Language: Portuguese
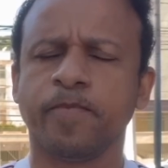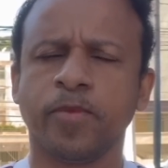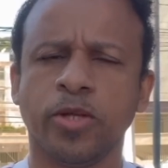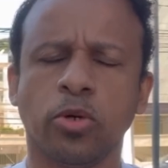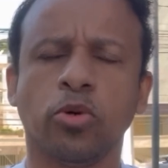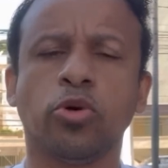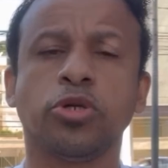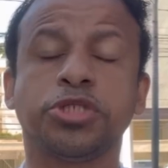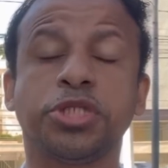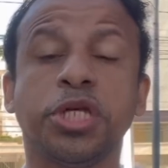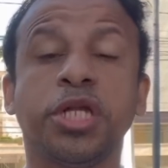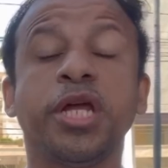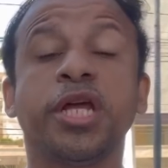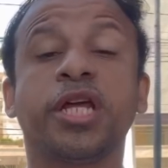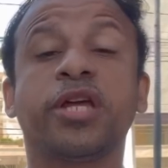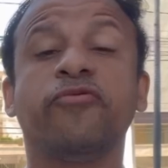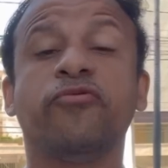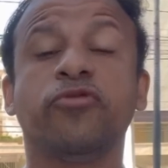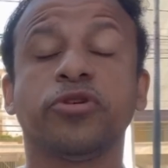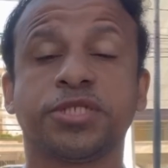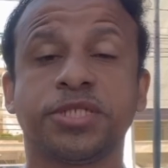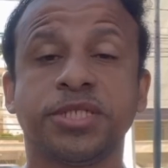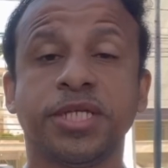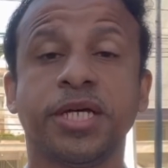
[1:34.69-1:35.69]
Gostaria que
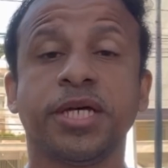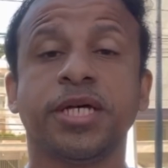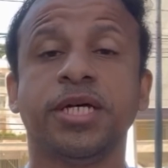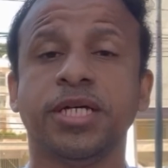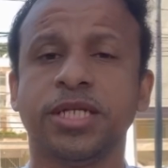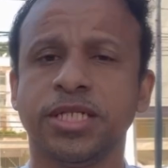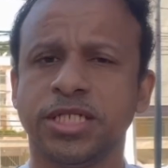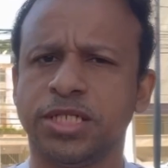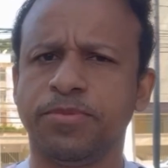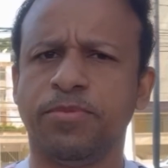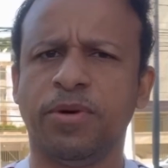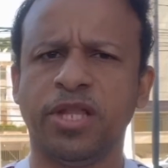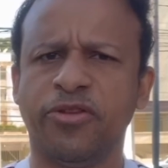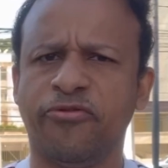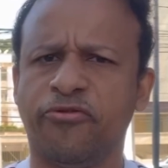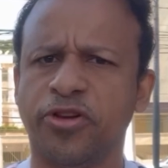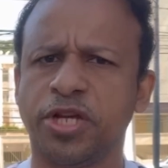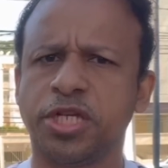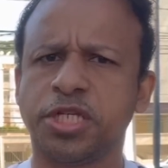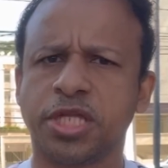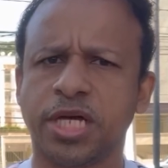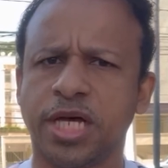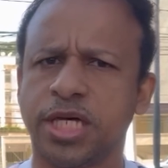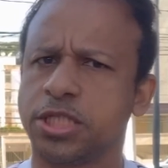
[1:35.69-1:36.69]
você se
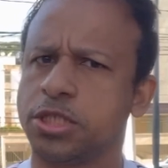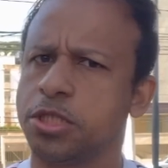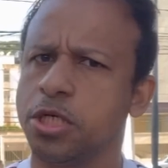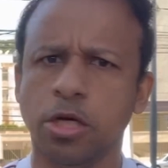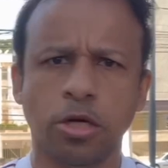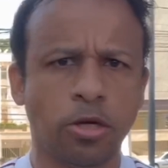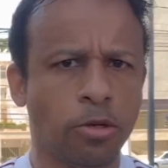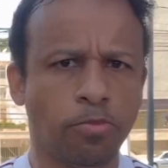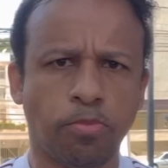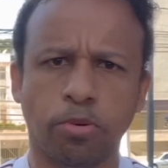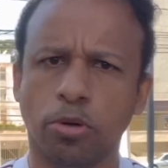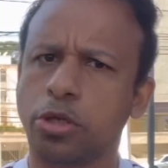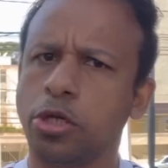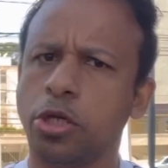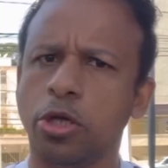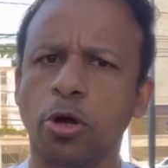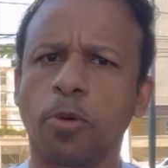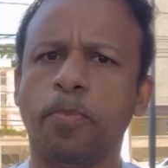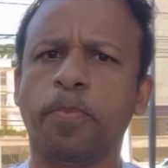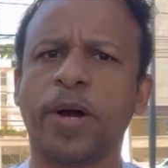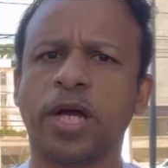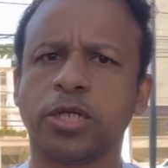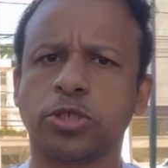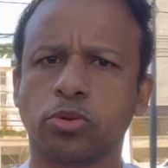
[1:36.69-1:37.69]
manifestasse, porque eu
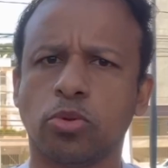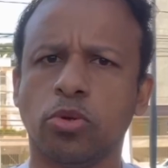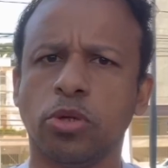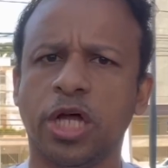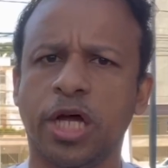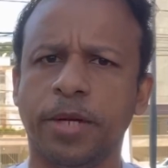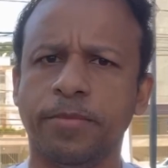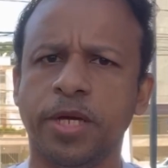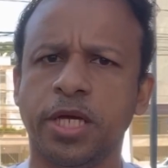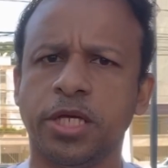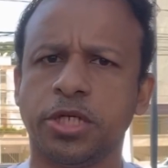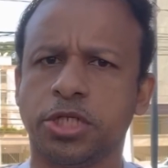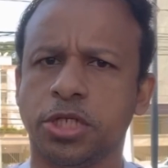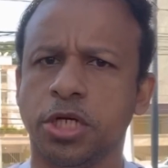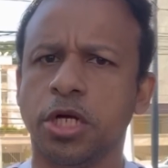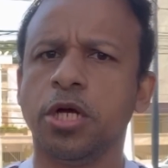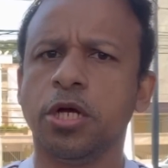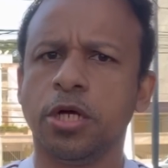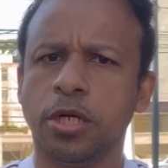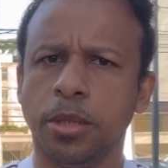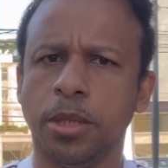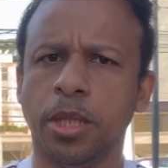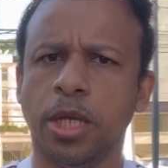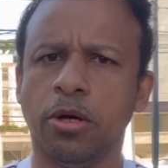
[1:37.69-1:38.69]
particularmente
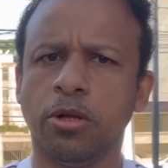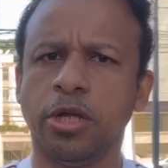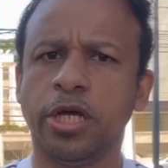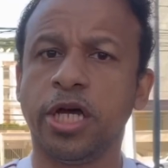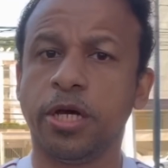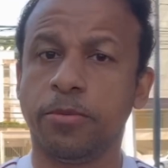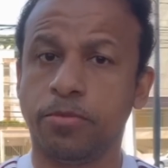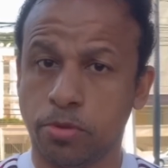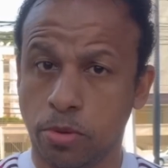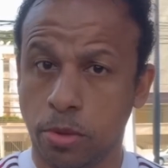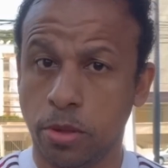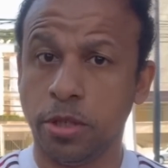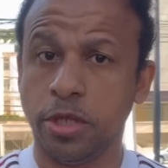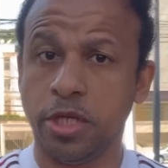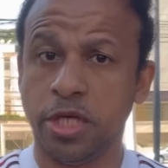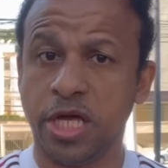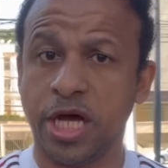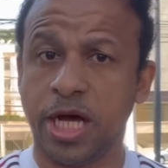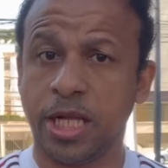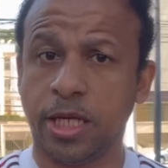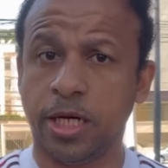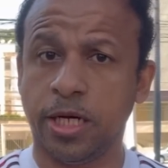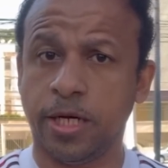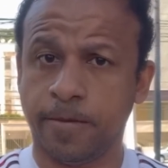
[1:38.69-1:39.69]
não lembro. E
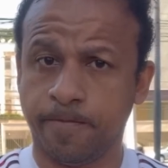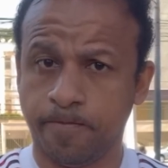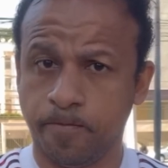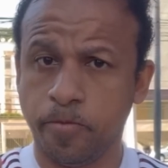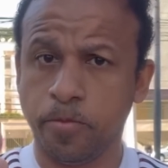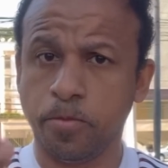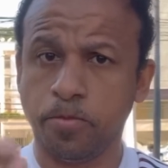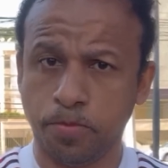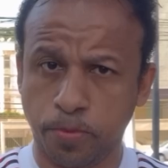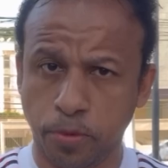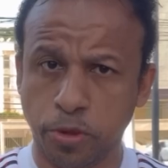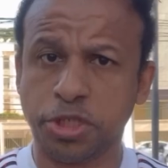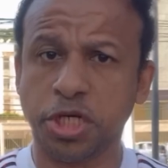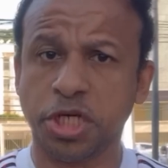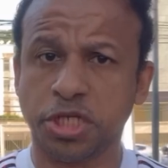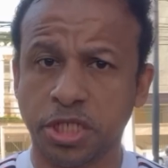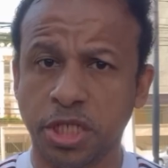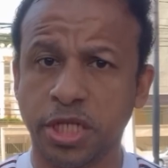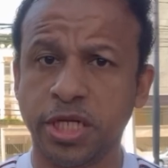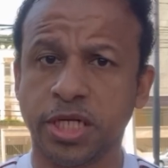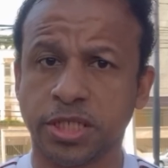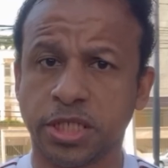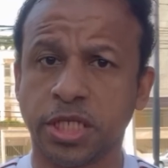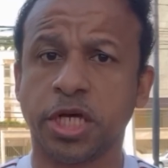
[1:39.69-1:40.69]
Alan, por
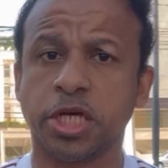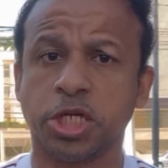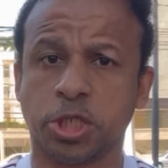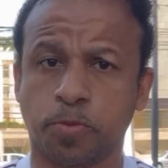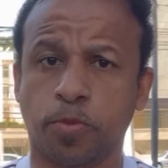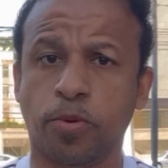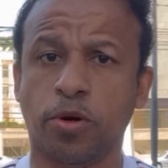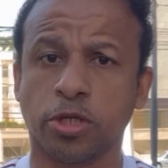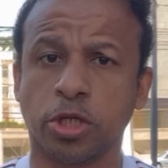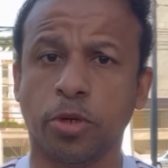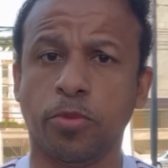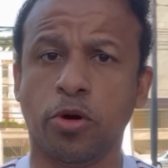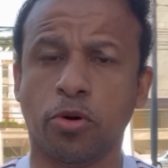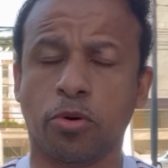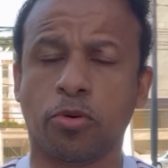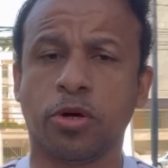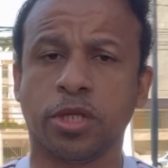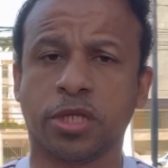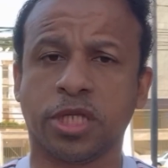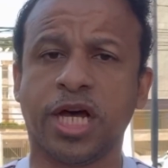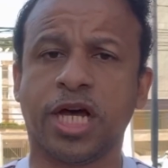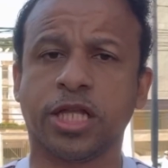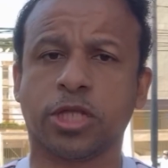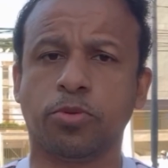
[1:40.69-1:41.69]
gentileza, responda ao meu
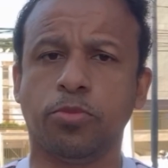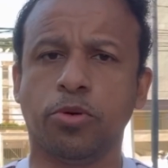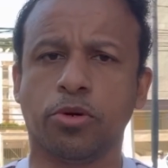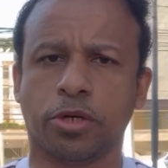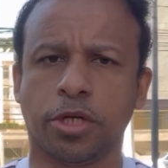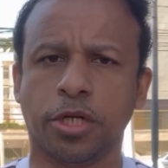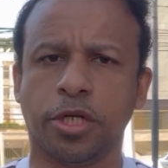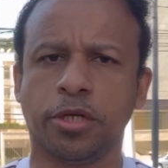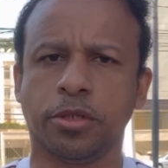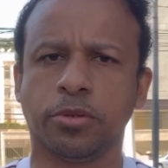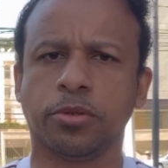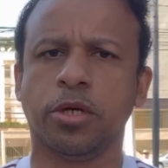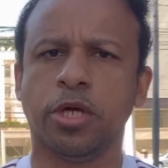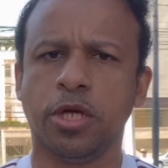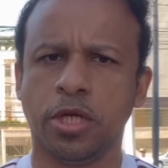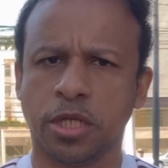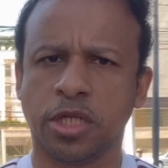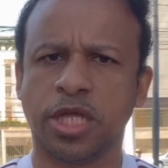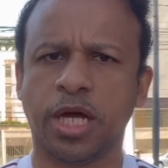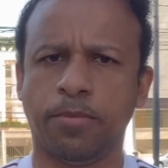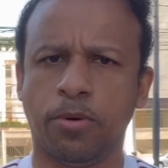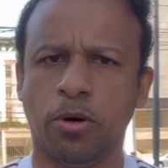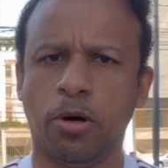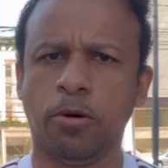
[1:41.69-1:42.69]
contato, meu querido,
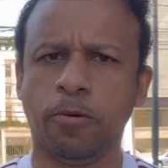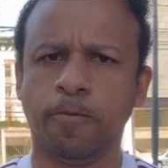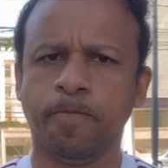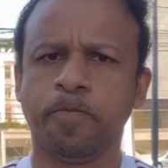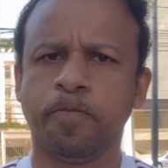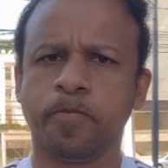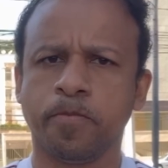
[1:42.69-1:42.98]
tá bom?